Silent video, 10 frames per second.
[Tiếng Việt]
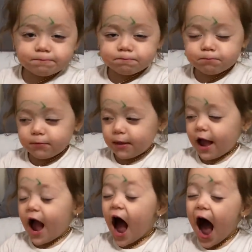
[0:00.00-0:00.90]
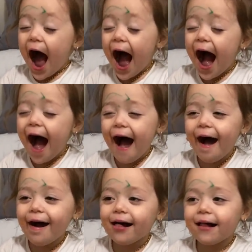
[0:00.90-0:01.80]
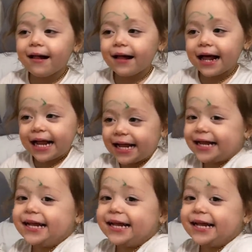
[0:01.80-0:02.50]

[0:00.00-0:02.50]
hiểu không trời ơi